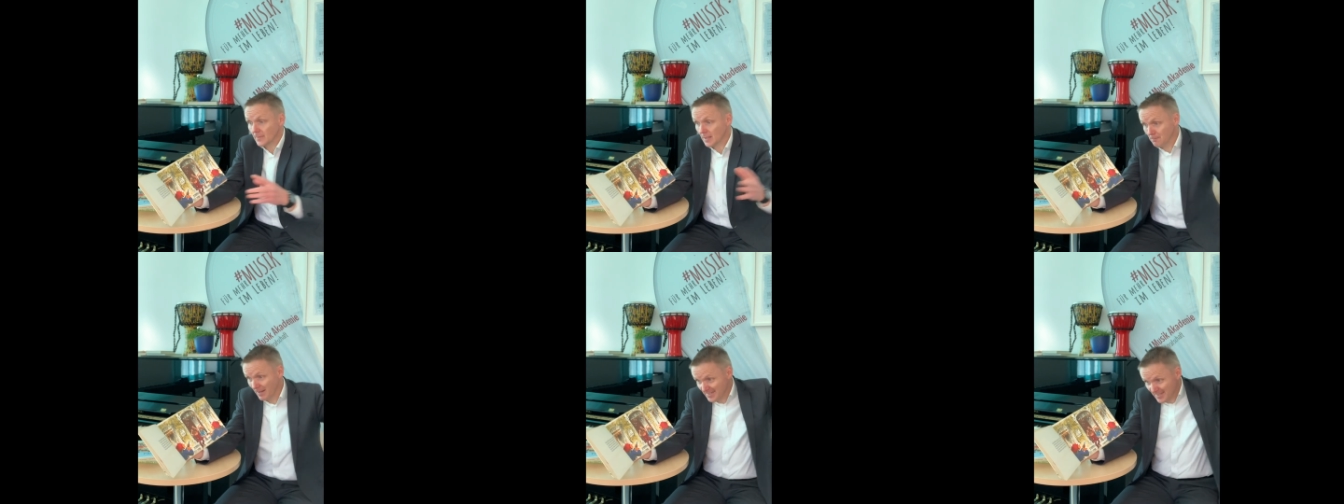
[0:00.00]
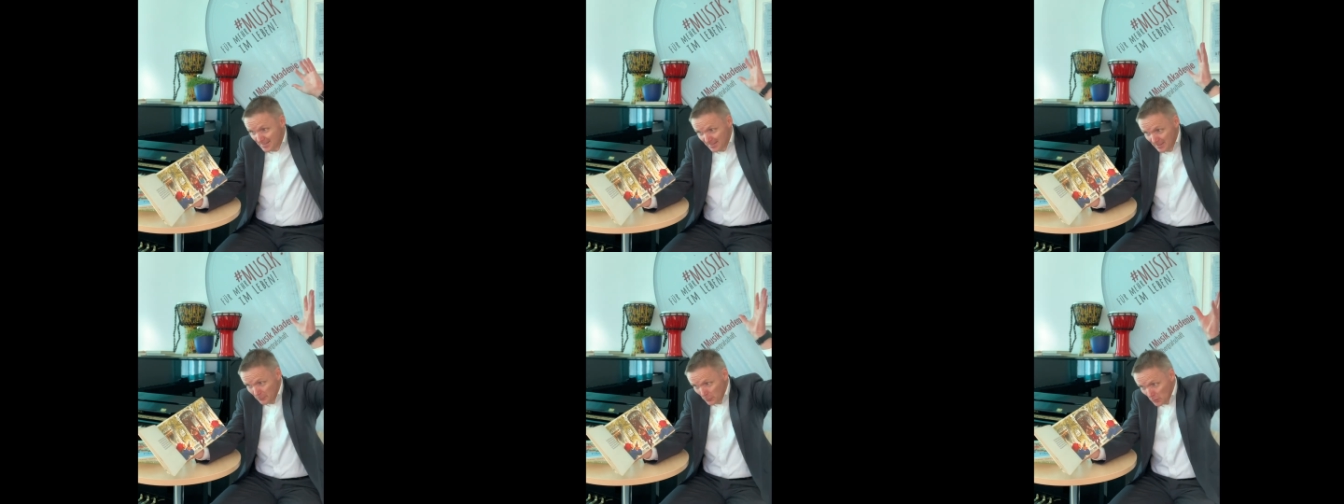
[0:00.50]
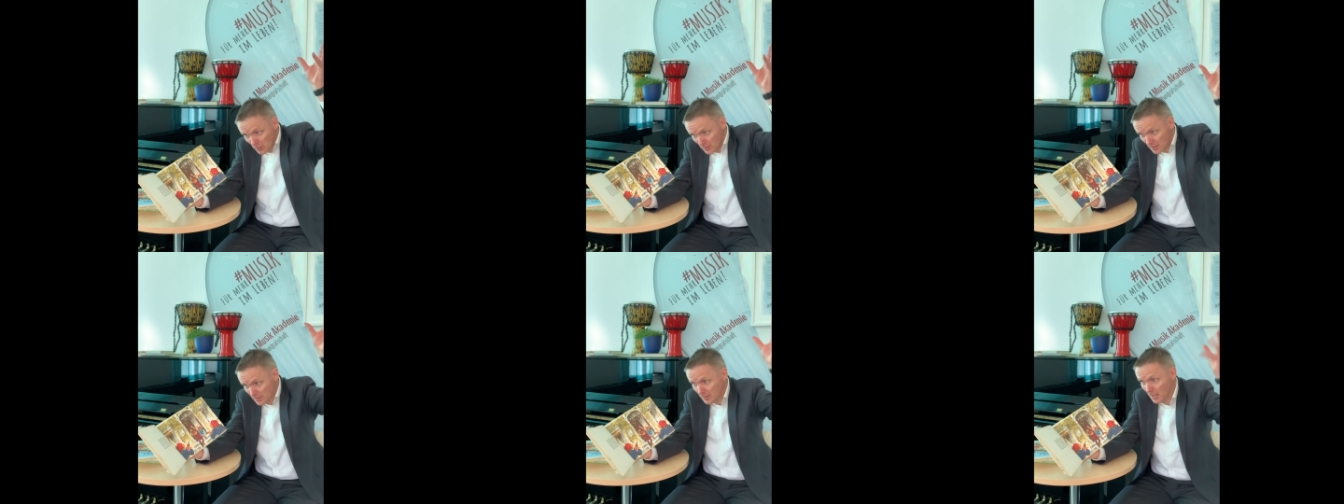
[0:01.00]
Man sieht sie
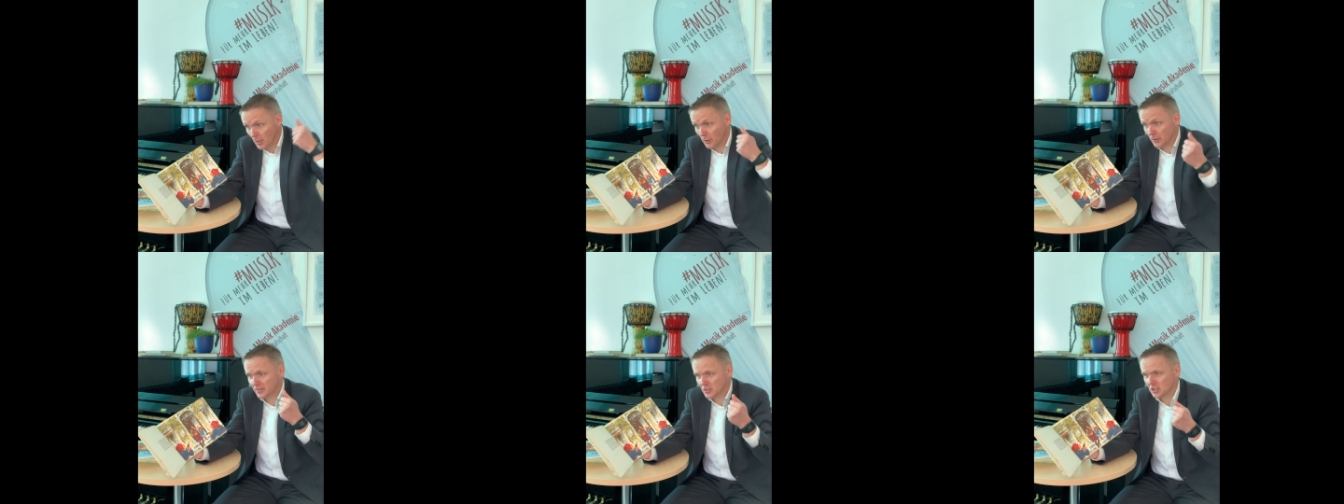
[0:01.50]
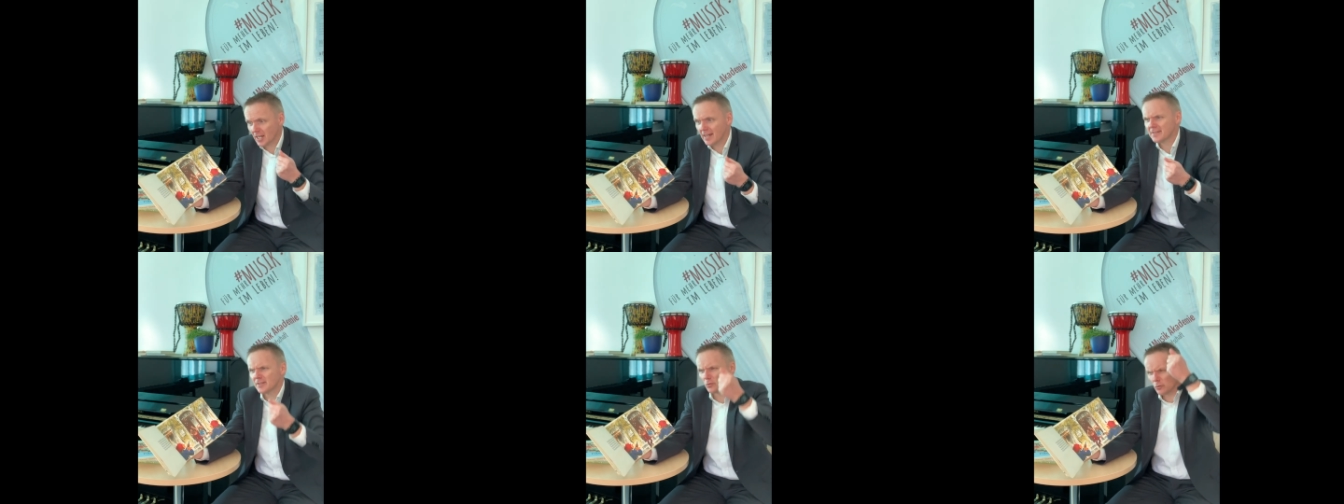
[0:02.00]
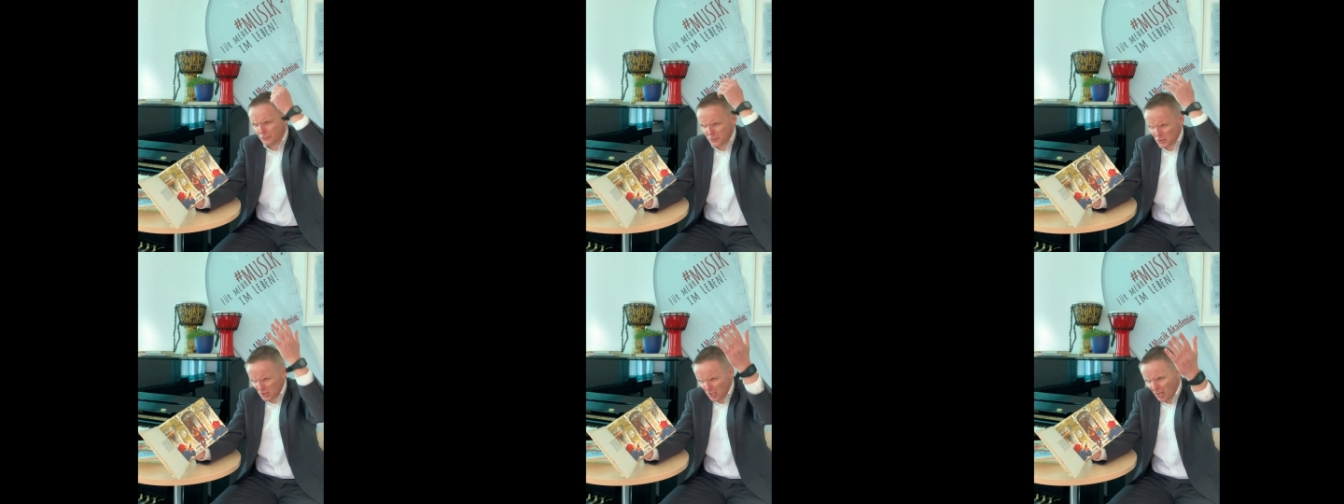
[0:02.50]
fuchteln, hört sie schreien, sie rufen
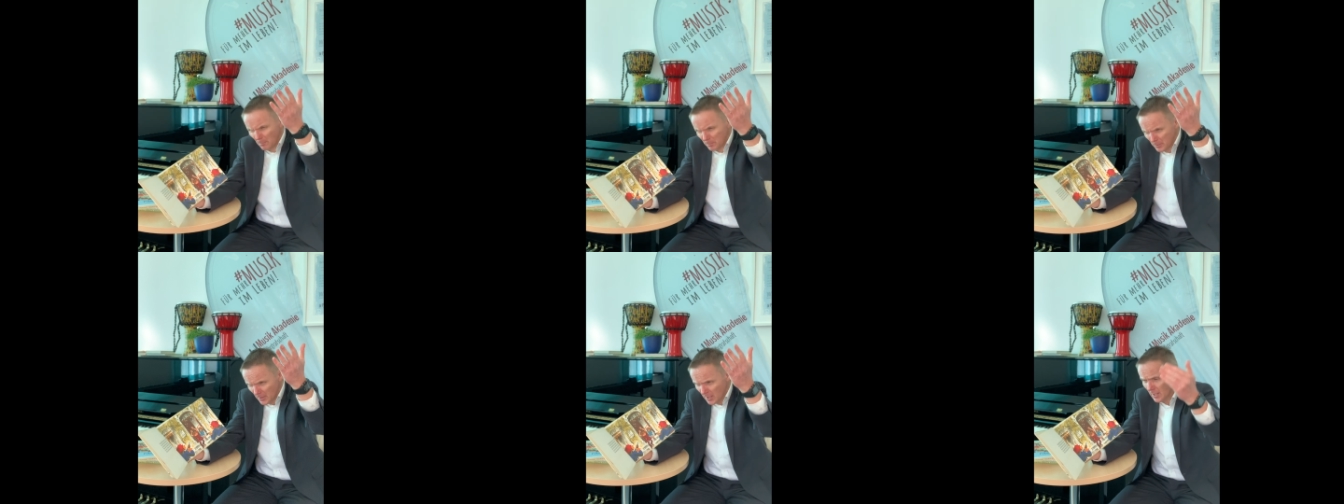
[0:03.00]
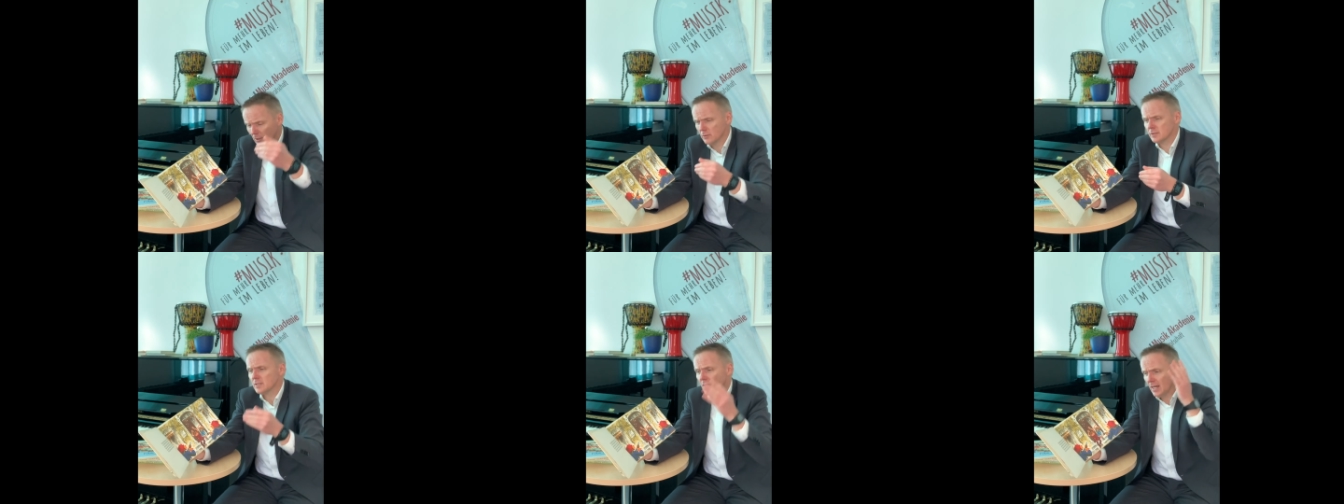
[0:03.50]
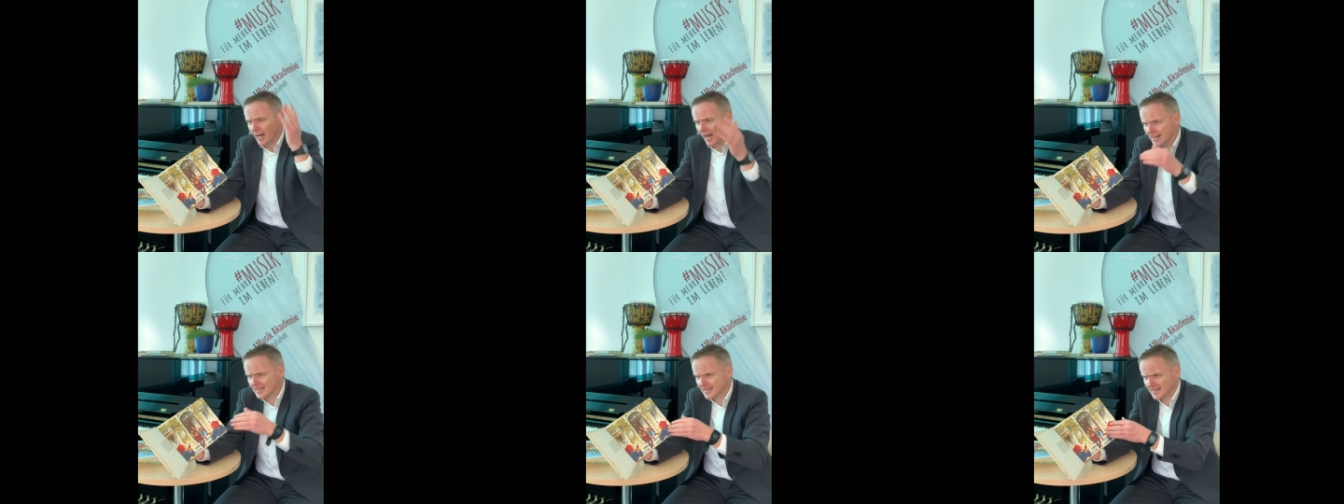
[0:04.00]
Stopp und
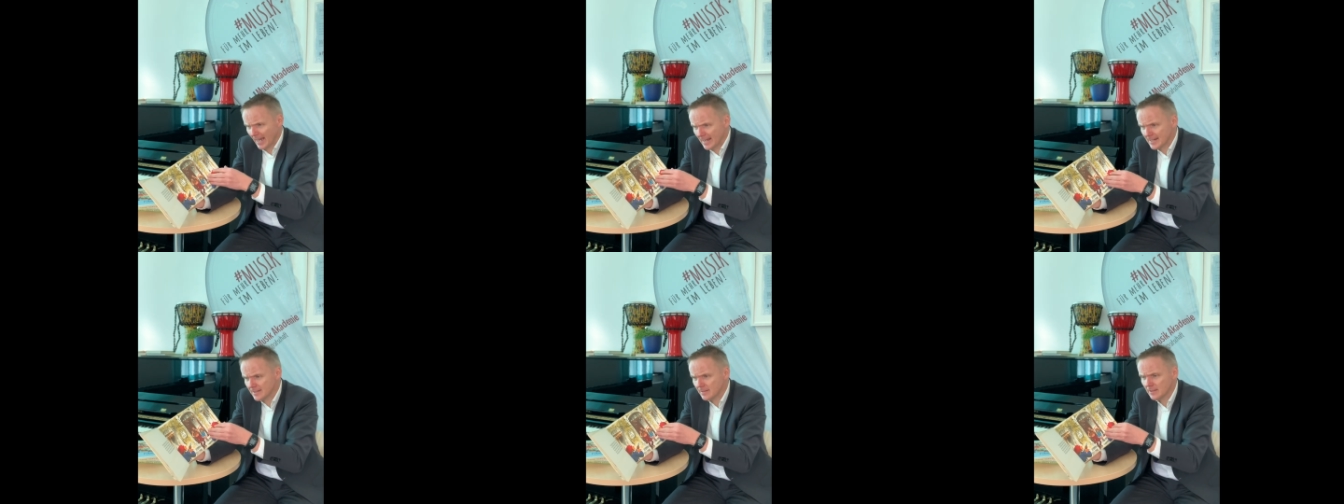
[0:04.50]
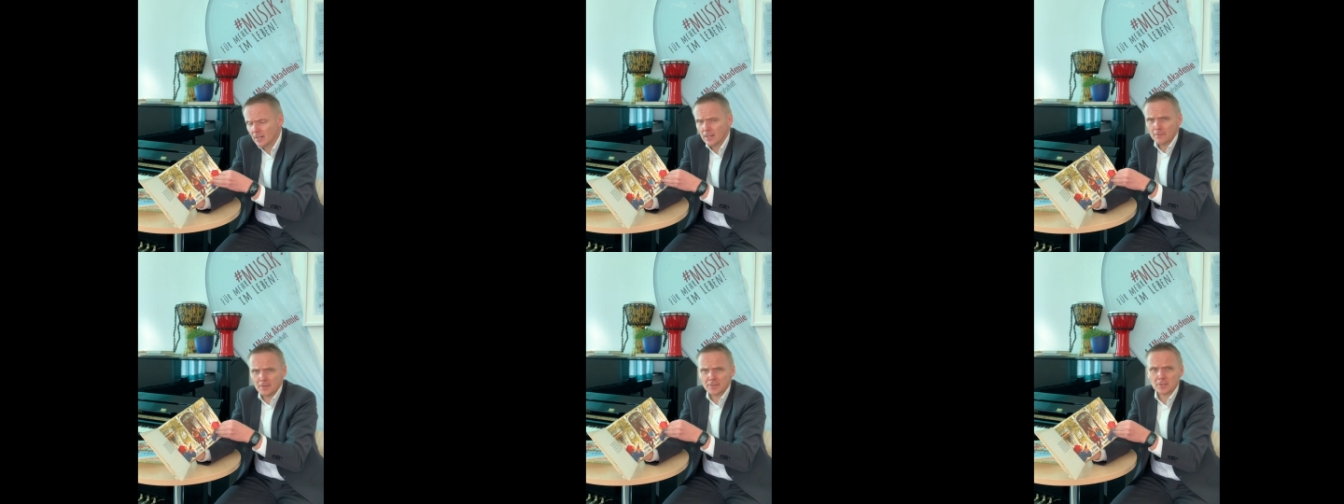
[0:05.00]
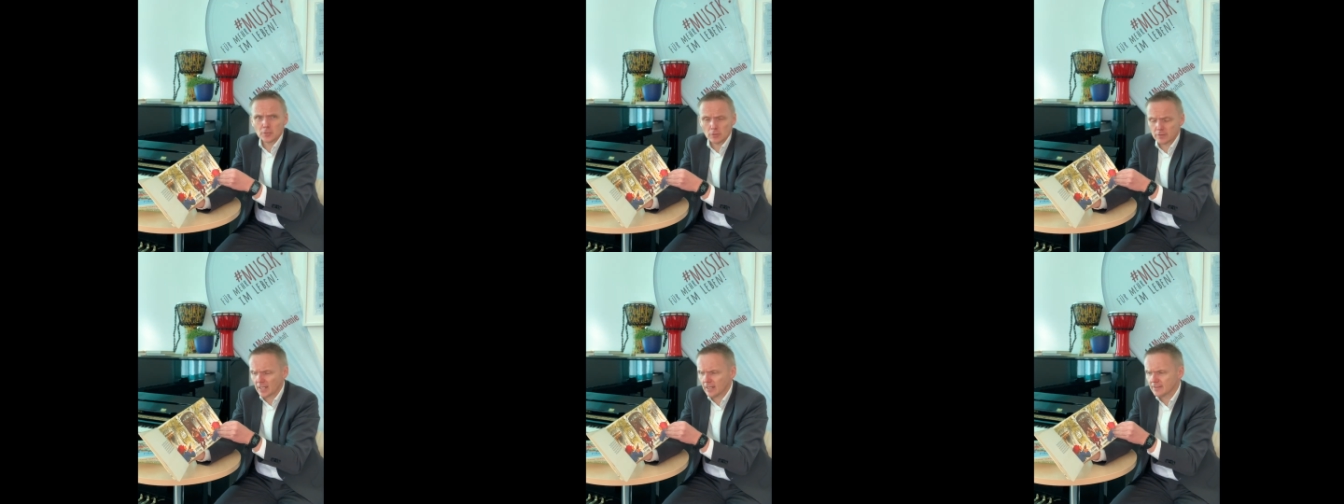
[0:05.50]
haltet ein, wir sind
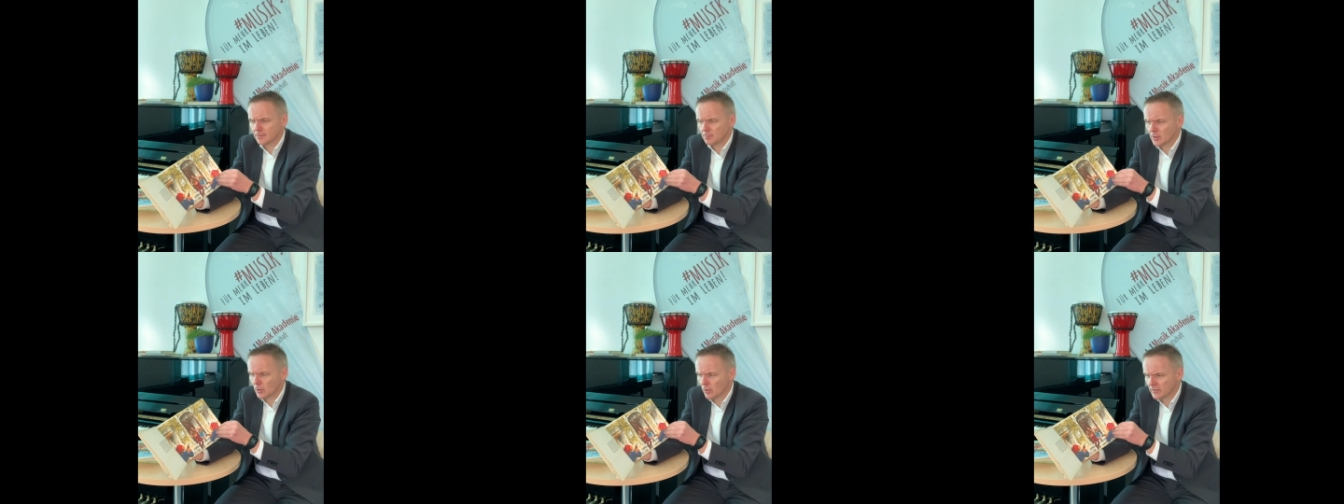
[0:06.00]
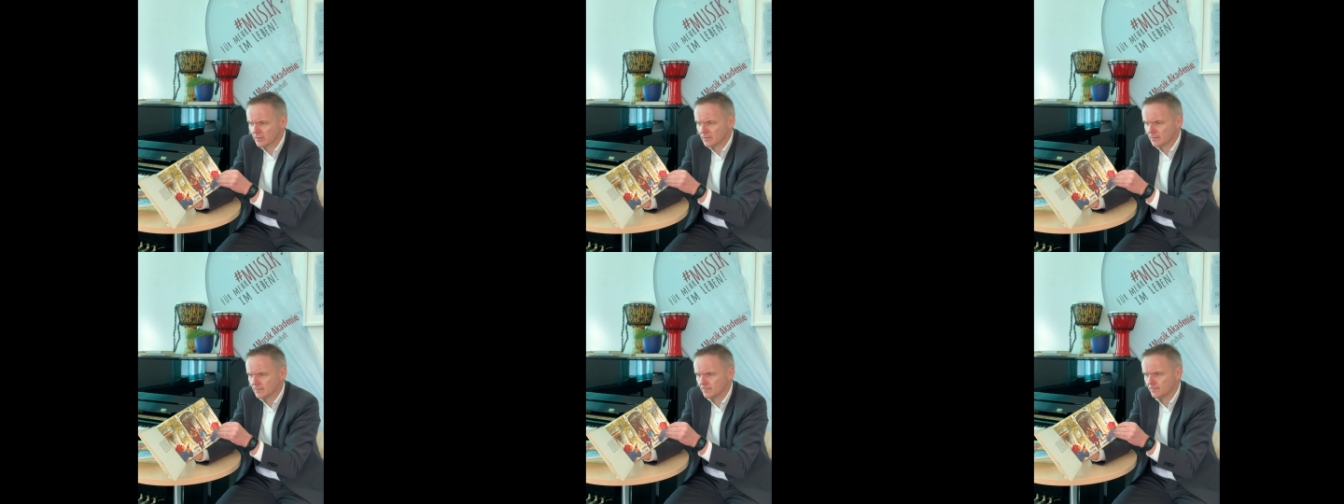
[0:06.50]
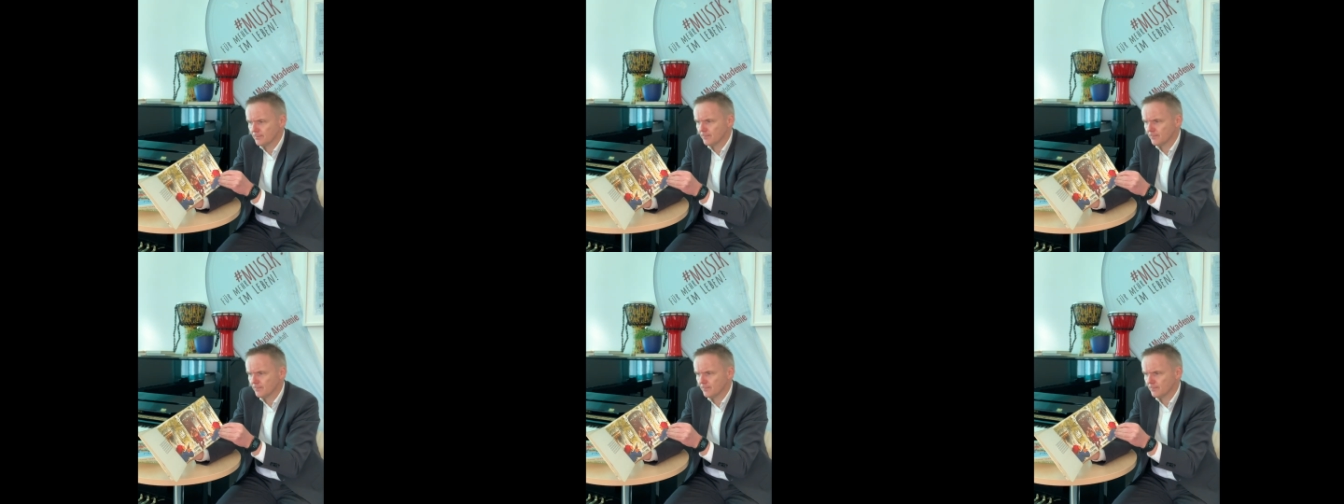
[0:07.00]
schon ganz begossen.